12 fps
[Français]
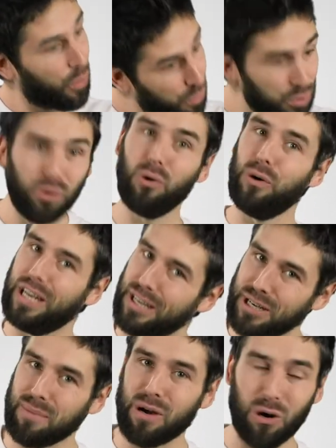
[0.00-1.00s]
Hugo et les
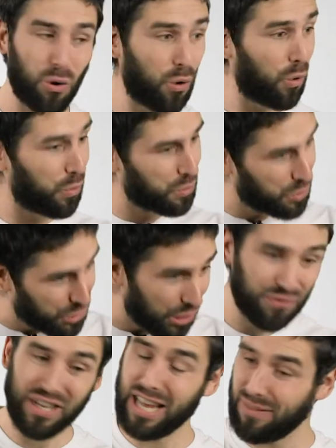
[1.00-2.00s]
chamallows,
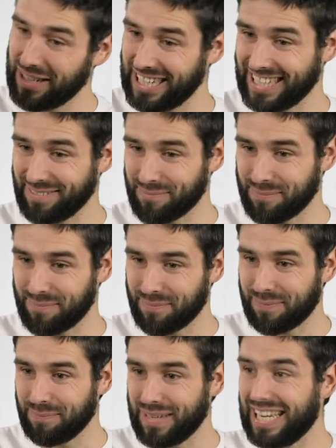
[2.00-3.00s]
Geneviève et les...
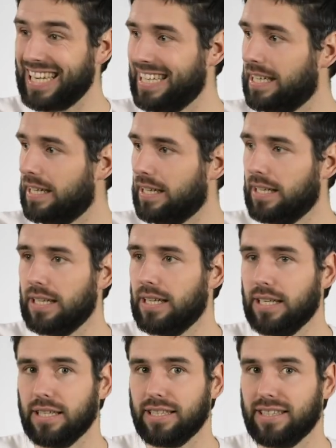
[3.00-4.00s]
Et
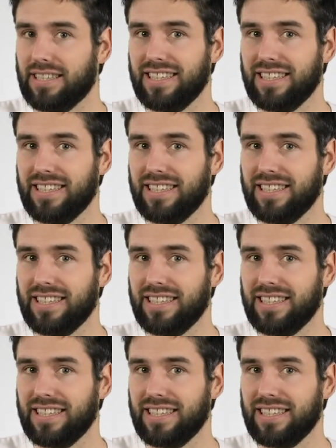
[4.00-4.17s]
les...